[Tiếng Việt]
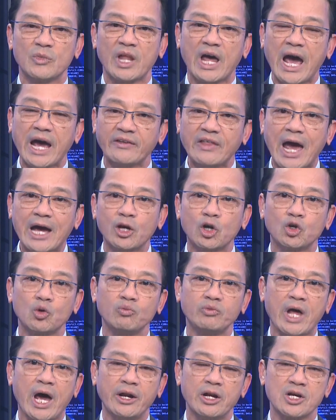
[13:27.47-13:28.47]
khai thác cho
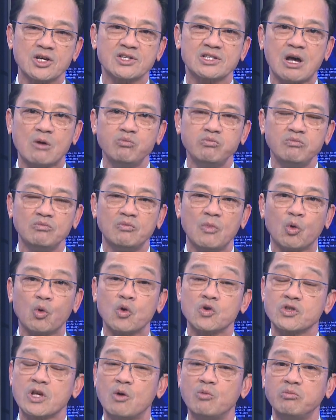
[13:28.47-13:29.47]
chúng ta được sống một
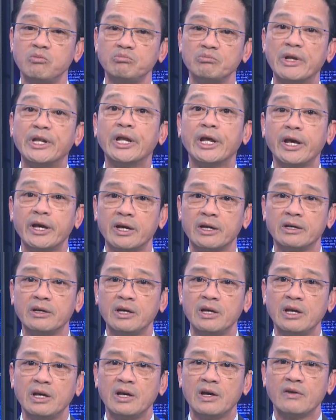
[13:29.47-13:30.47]
cuộc sống bình yên
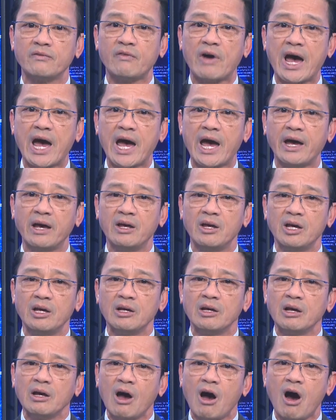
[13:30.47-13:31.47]
và
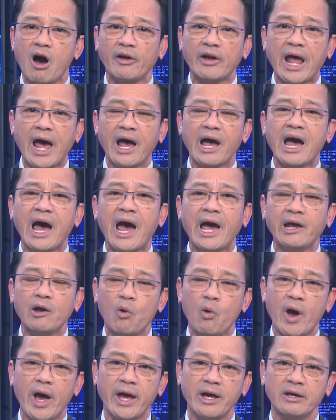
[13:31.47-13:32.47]
họ đã khai
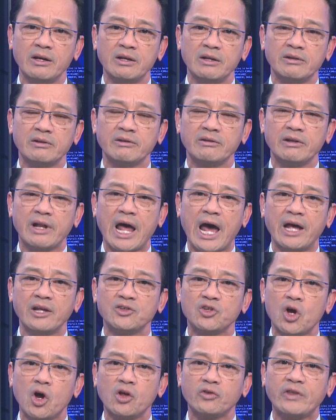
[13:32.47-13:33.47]
hoang đã
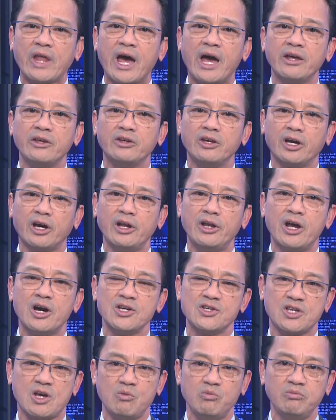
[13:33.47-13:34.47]
cho ta những cái
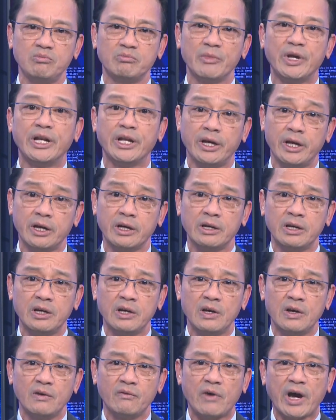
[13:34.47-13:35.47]
nơi sống bình yên
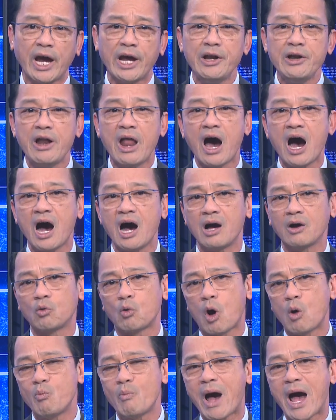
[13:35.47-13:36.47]
và cái nợ
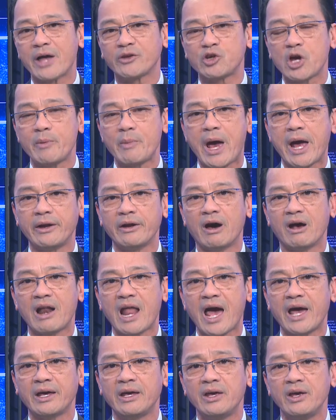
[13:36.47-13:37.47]
của ông bà cha mẹ đỡ
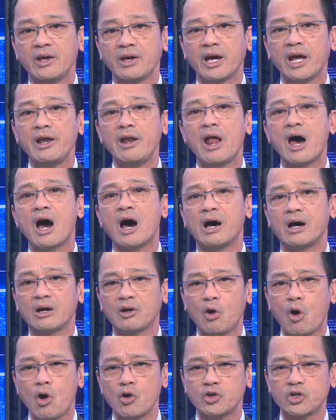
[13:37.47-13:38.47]
lại cái nợ
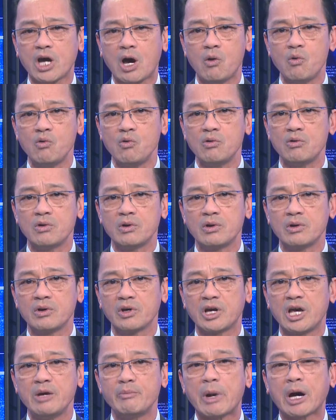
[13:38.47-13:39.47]
con cháu
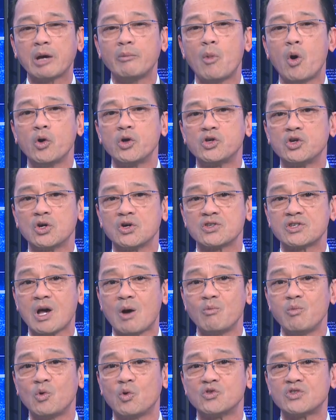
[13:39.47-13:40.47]
khi mà cái môi trường
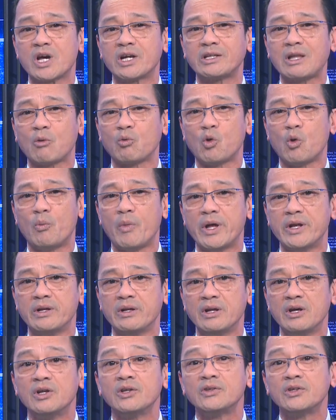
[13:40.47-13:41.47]
sống của dân tộc của
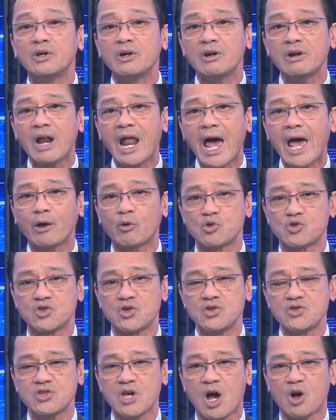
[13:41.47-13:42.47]
mình tương lai của
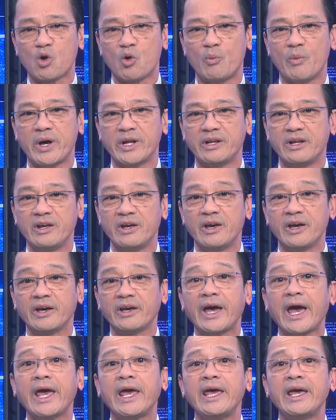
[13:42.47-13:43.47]
xứ sở của mình
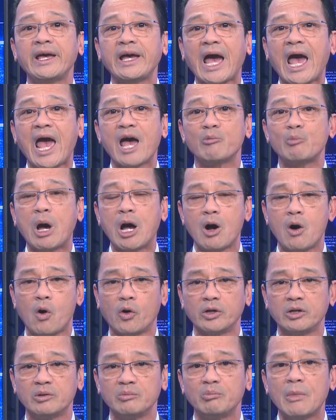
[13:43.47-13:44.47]
ngày càng bất
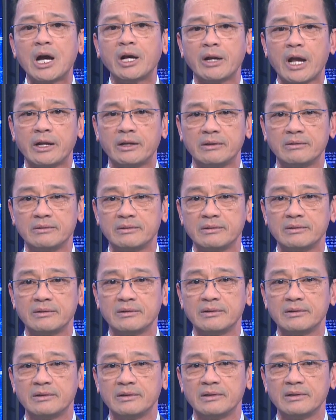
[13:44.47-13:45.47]
ổn bất định
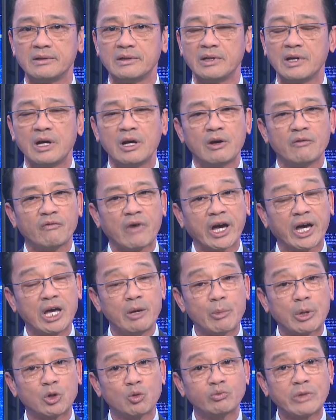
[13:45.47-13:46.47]
và
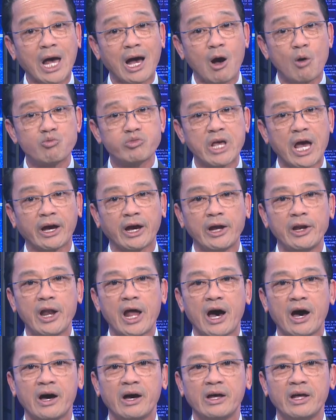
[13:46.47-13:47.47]
khi mà chúng ta không nhận cái
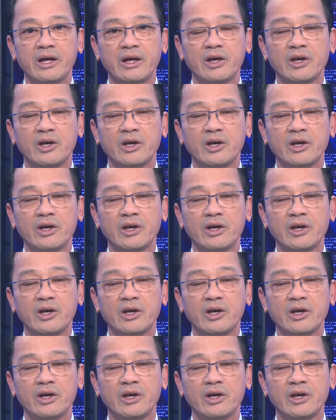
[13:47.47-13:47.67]
nợ